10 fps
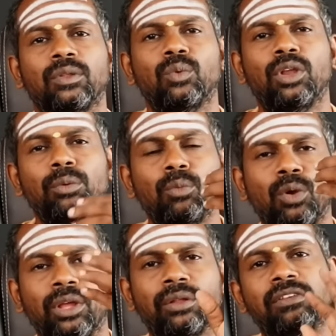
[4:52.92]
உங்களுடைய
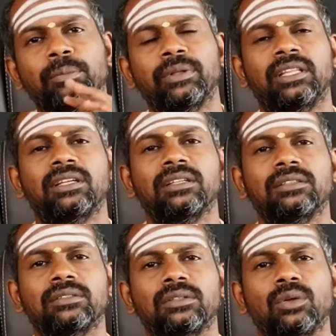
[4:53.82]
மூளையோட விருப்பத்துக்கு
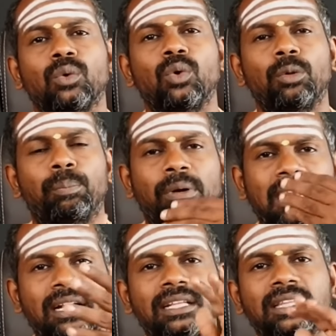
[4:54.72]
ஒரு
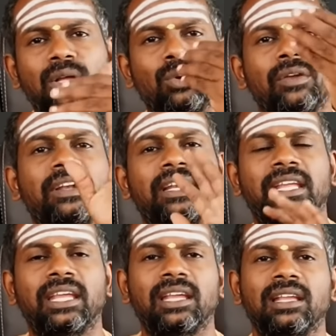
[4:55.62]
பழக்கத்துக்கு உங்களை
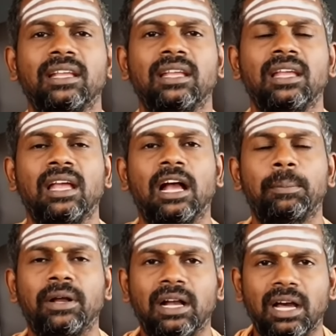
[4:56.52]
விட்டுட்டீங்க
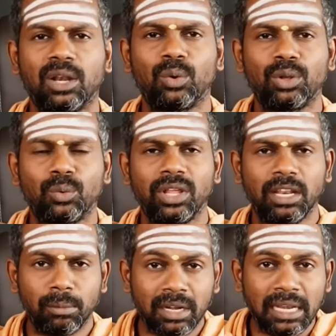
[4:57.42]
அப்போ கார் ஓட்டக்கூடிய
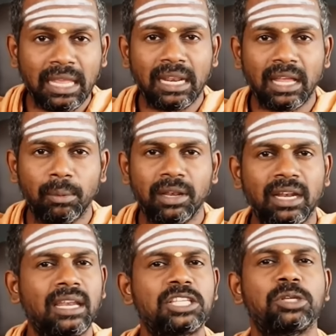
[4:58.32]
நபர் நீங்களா
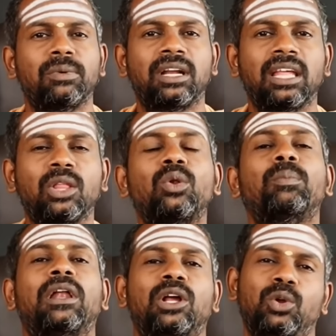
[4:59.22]
அப்படின்னா நிச்சயமாக கிடையாது ஒரு
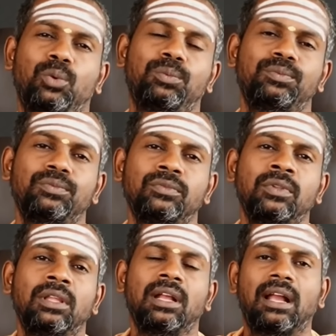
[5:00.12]
பழக்கம்
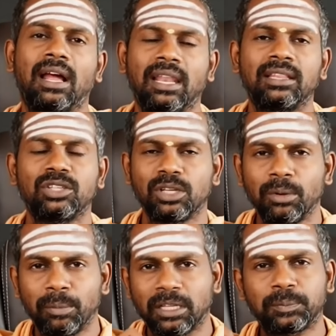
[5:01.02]
காலைல எழுந்திரிச்சு
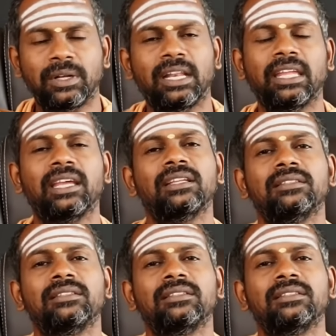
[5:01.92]
இப்படி ப்ரஷ் பண்ணுறீங்க